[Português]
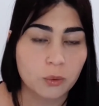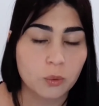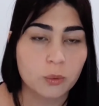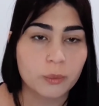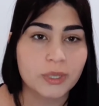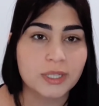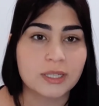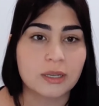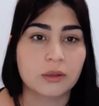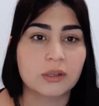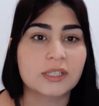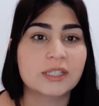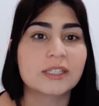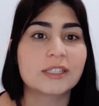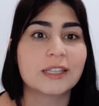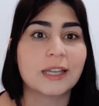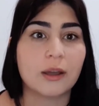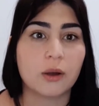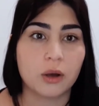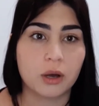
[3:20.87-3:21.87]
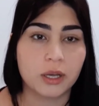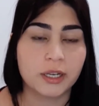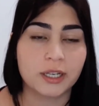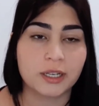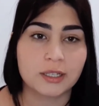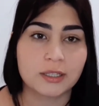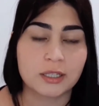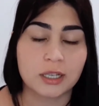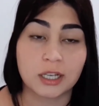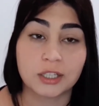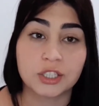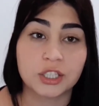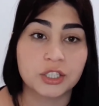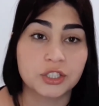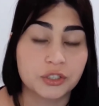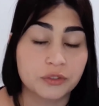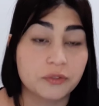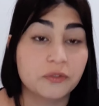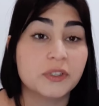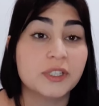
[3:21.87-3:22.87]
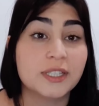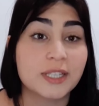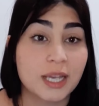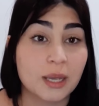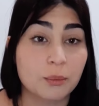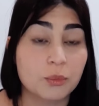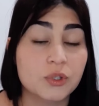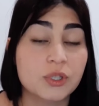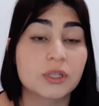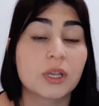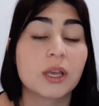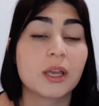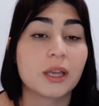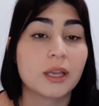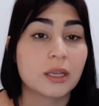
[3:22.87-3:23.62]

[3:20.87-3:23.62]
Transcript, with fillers: algumas aulas teóricas a gente fizemos